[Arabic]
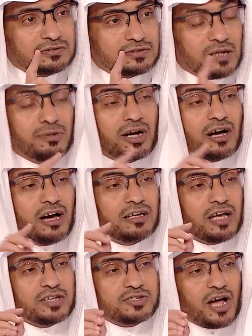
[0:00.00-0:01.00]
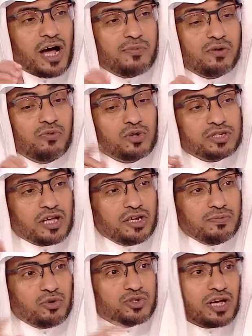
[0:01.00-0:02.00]
كما قال أصحاب موسى
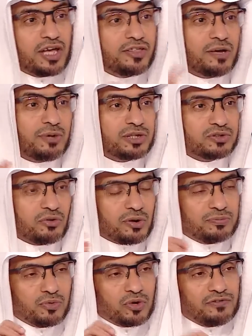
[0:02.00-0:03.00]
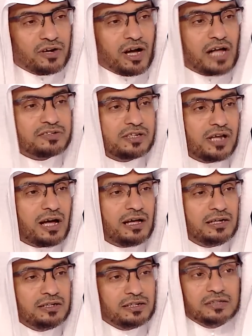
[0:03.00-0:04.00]
لموسى اذهب أنت وربك فقاتلا
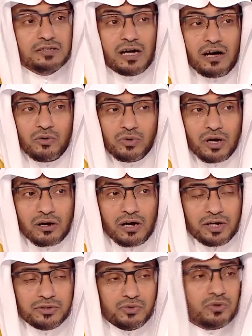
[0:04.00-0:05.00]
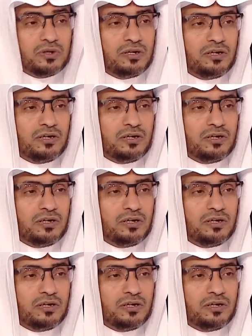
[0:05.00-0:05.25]
إنها هنا قاعدون